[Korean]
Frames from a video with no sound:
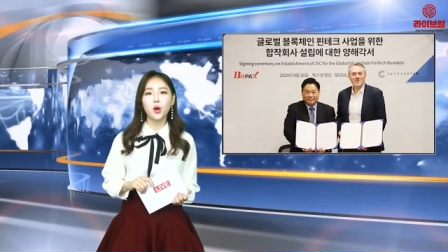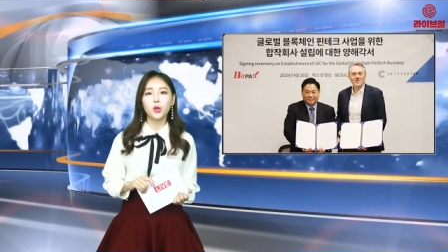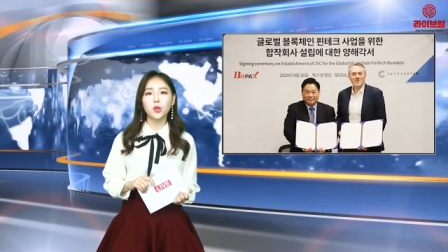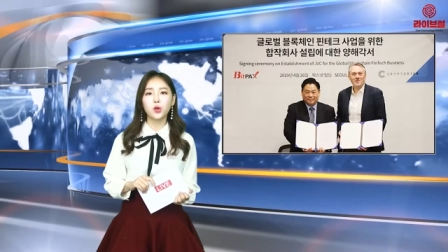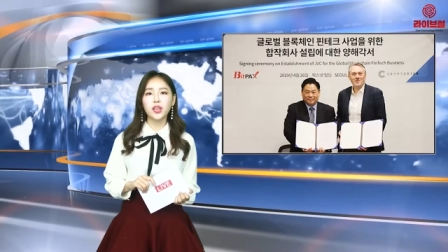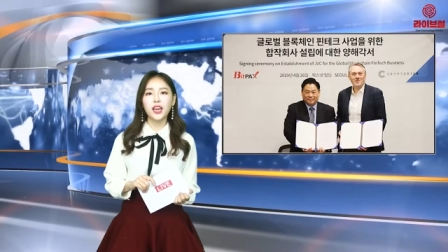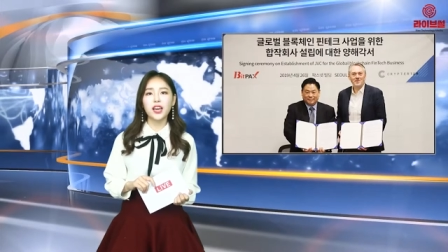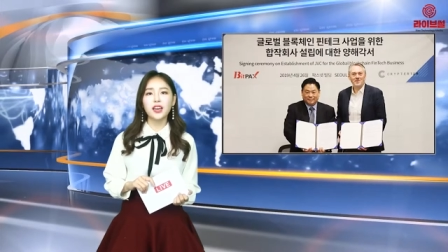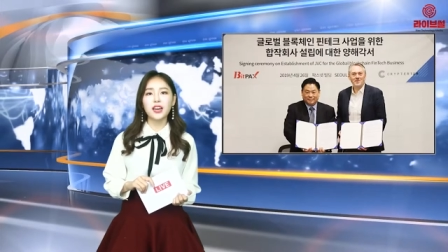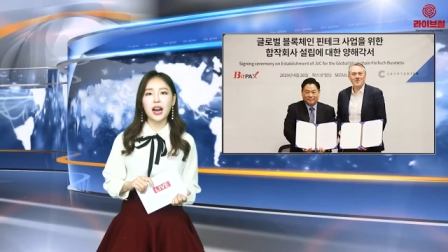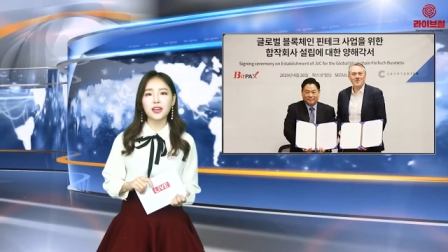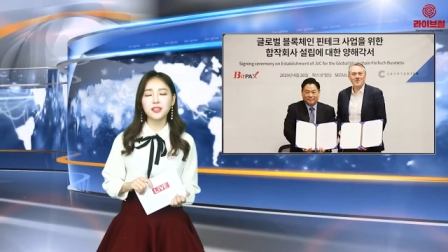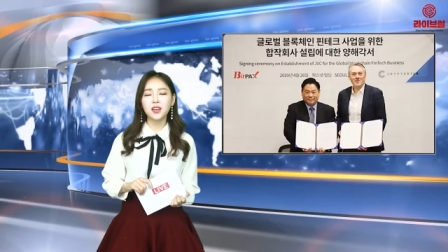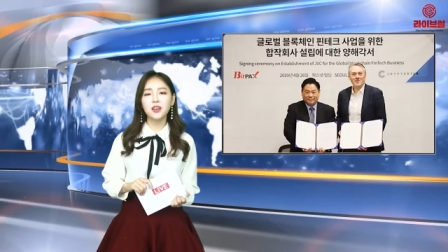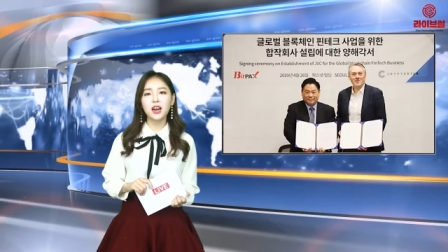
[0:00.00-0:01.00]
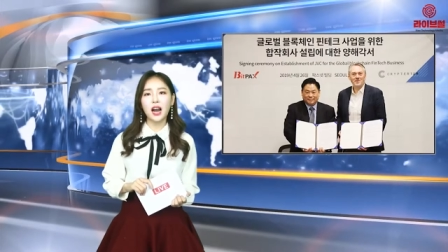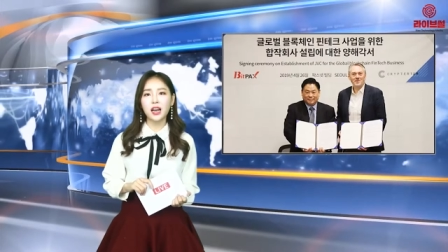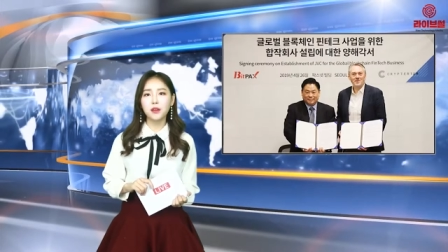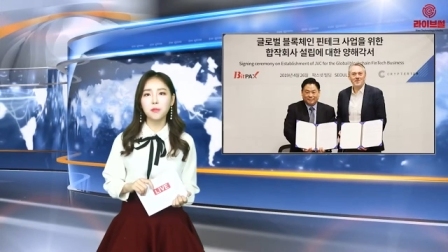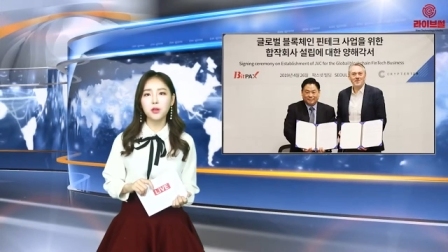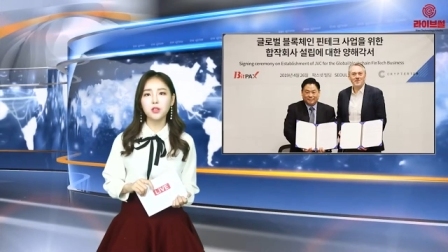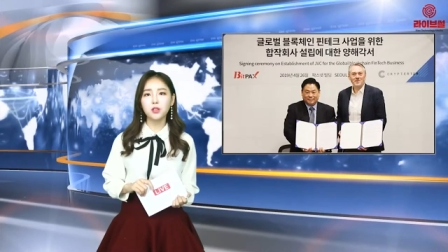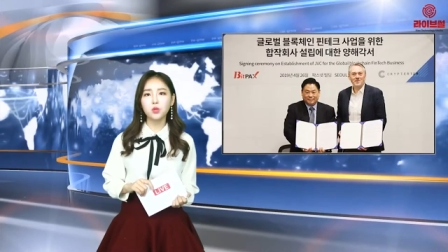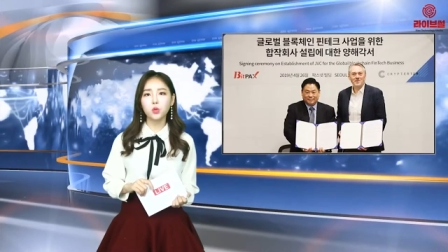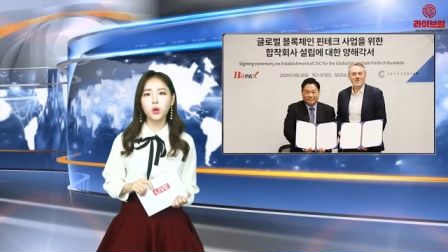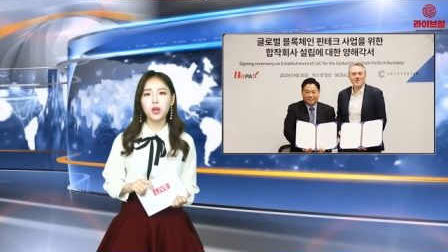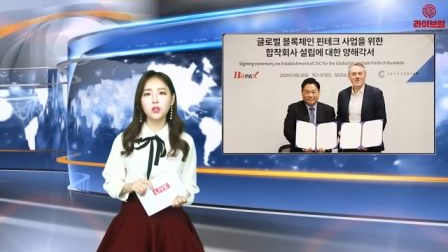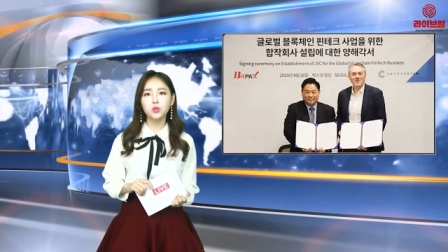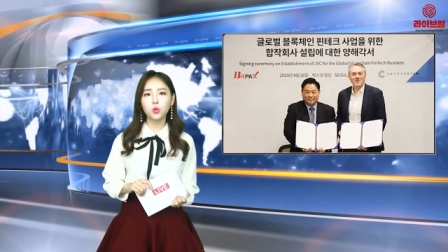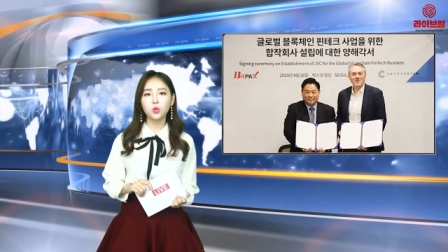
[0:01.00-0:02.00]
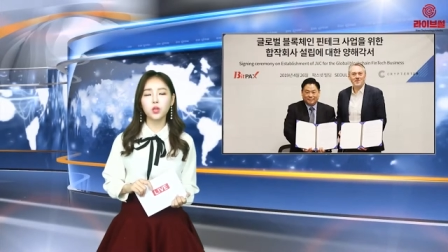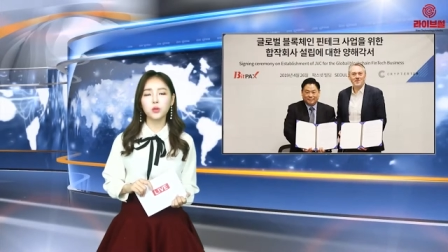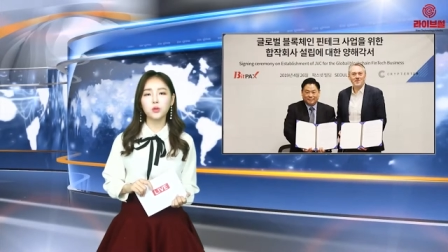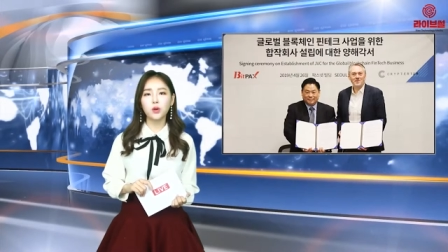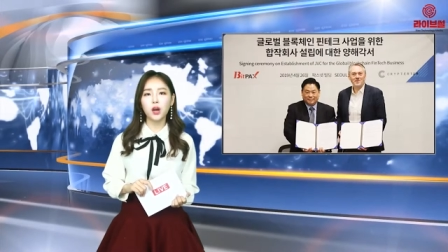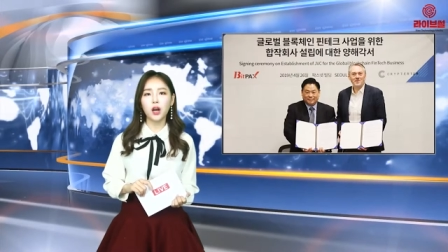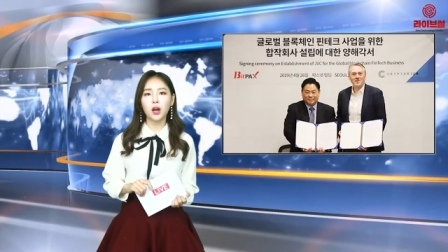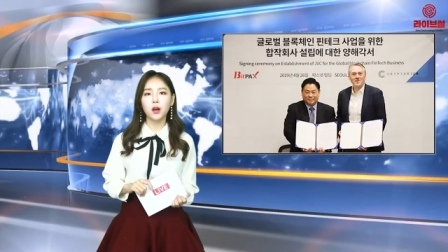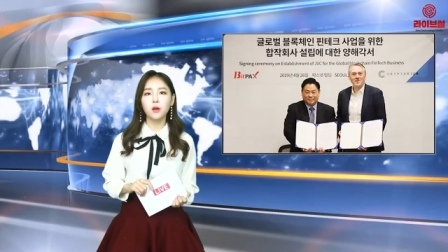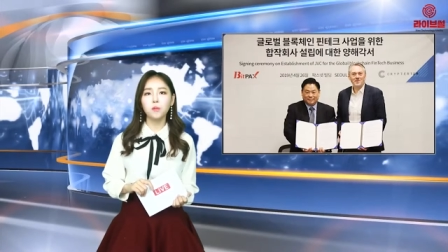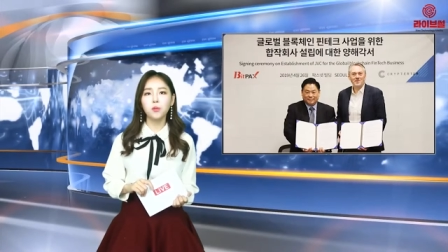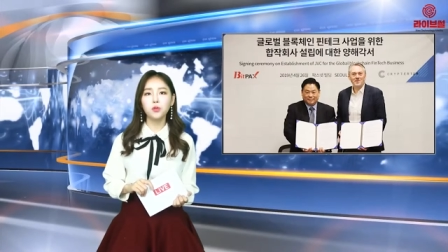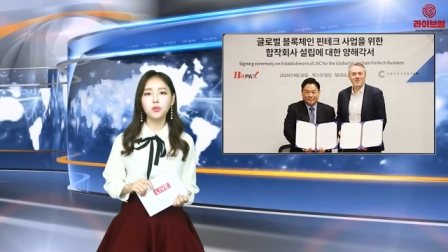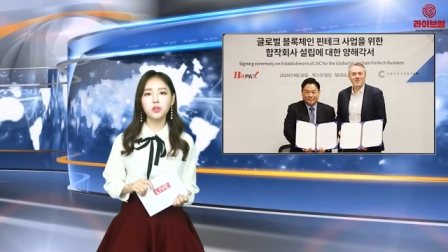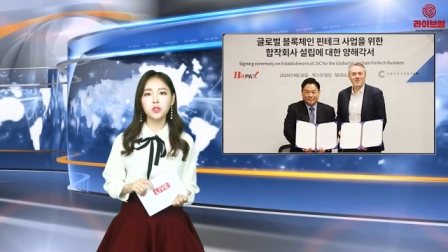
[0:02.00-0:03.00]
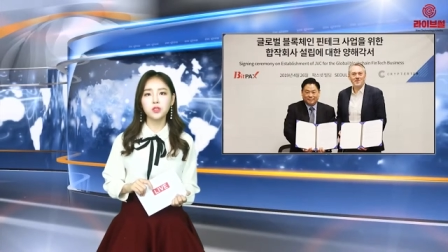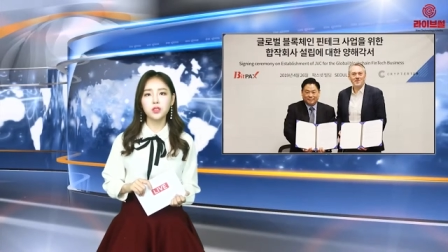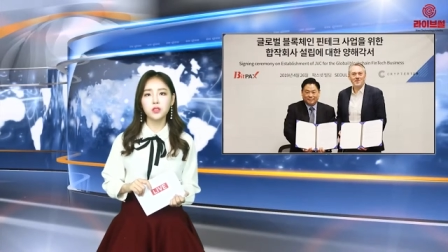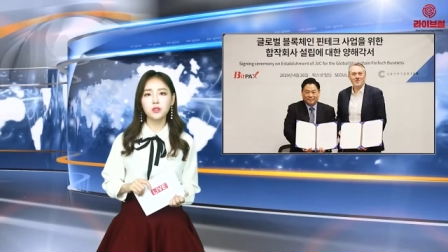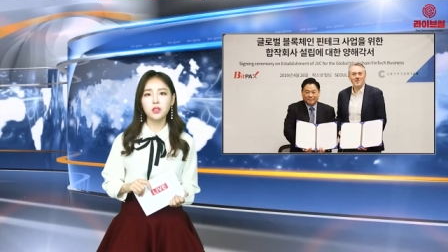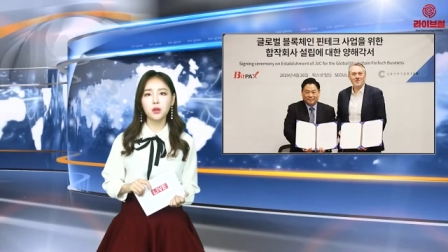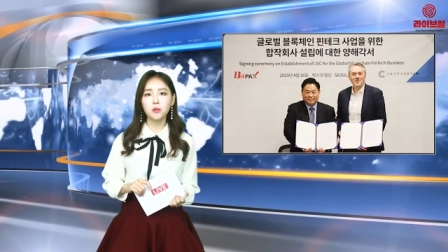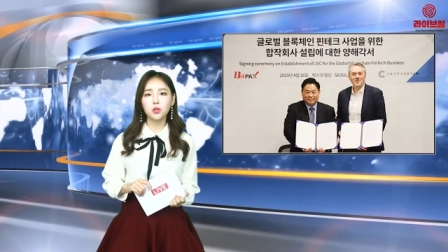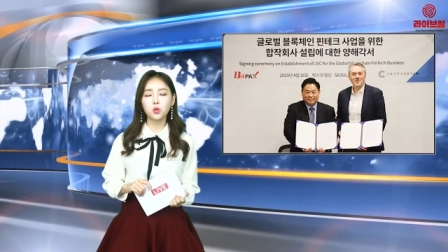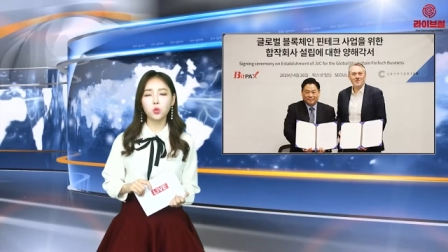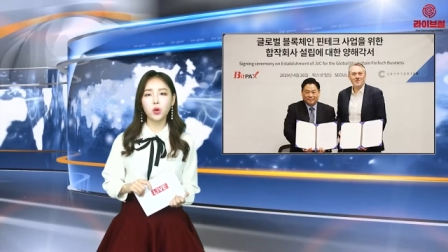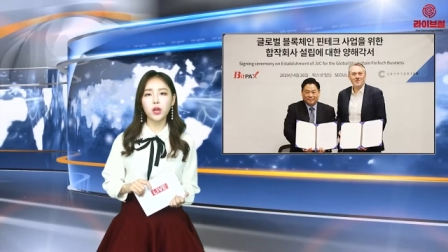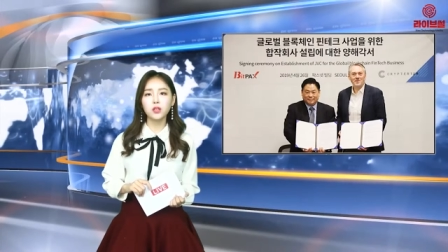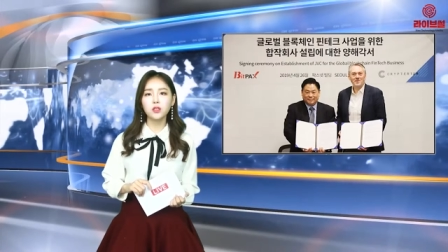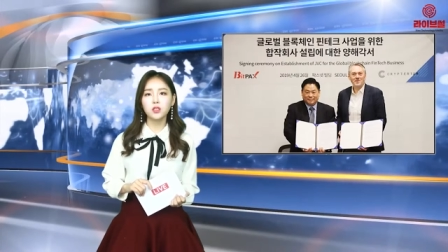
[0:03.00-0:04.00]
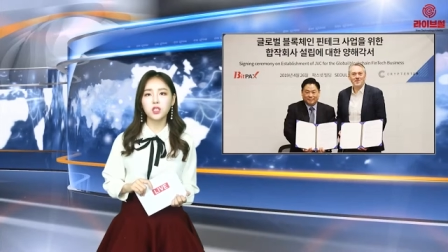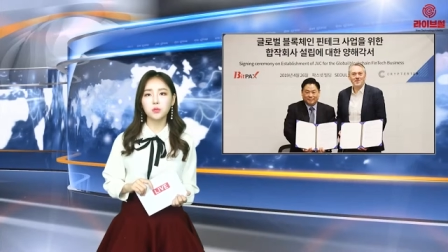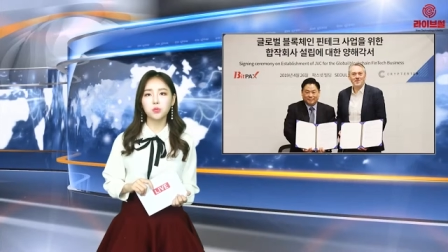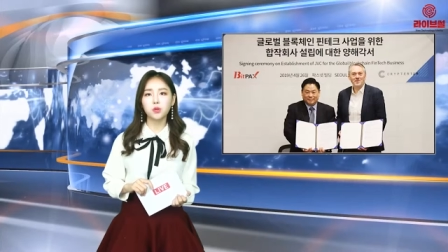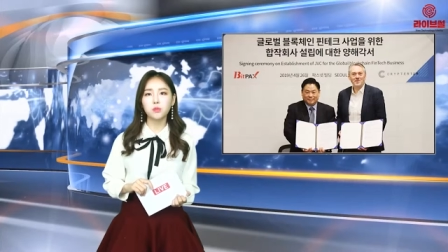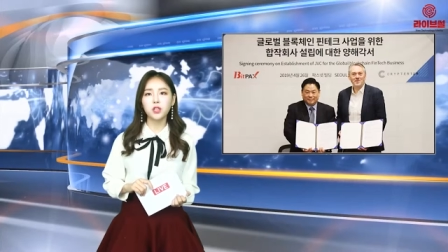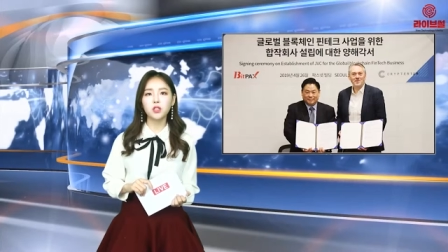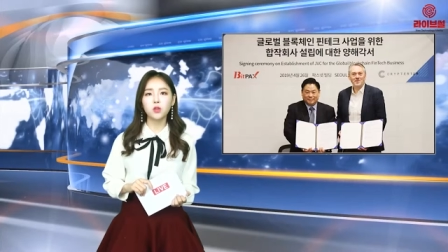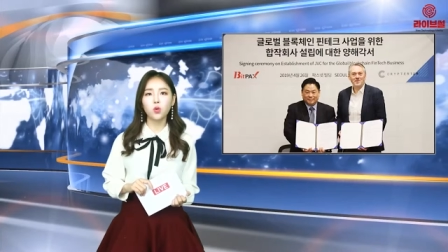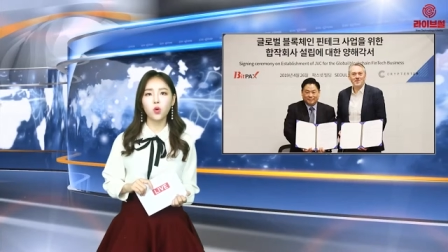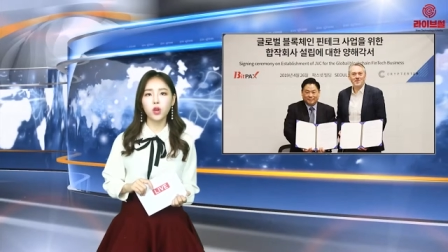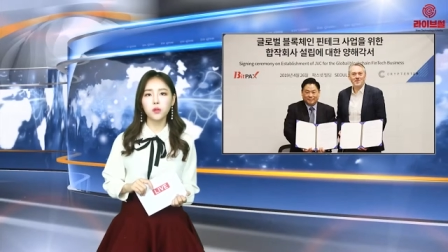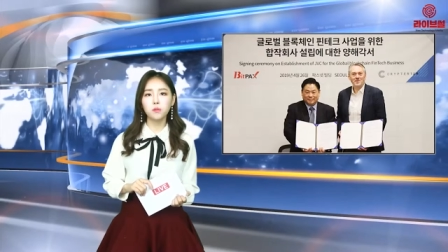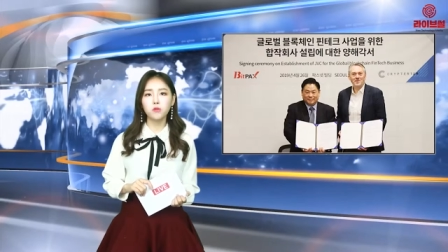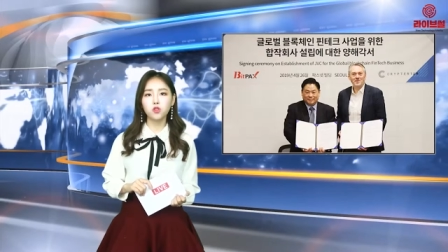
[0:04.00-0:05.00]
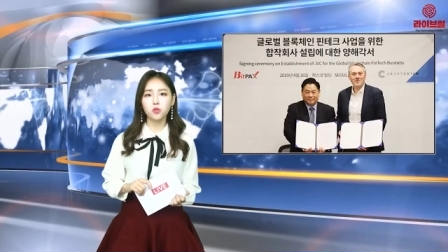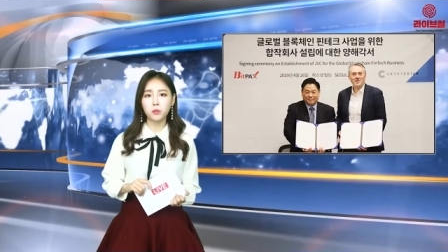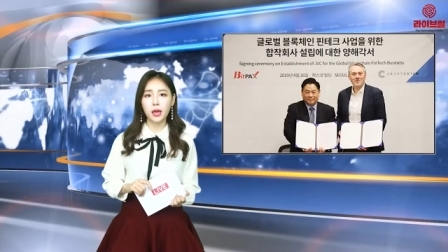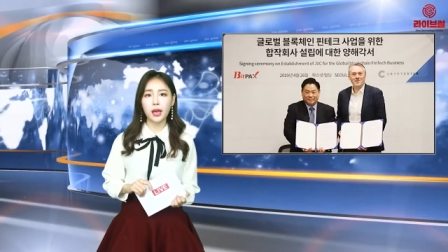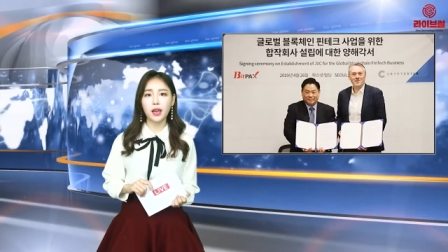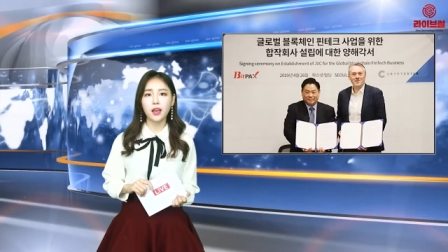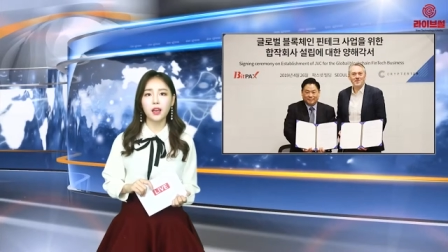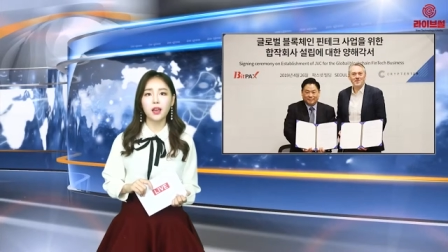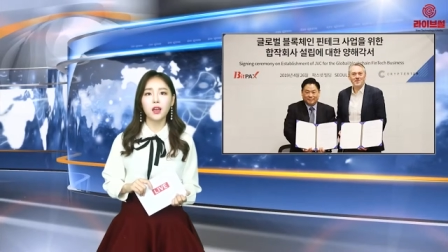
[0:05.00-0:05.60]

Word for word: 여기에 가상 아이반을 통한 송금과 포스 시스템을 통한 지불 및 코인 구매,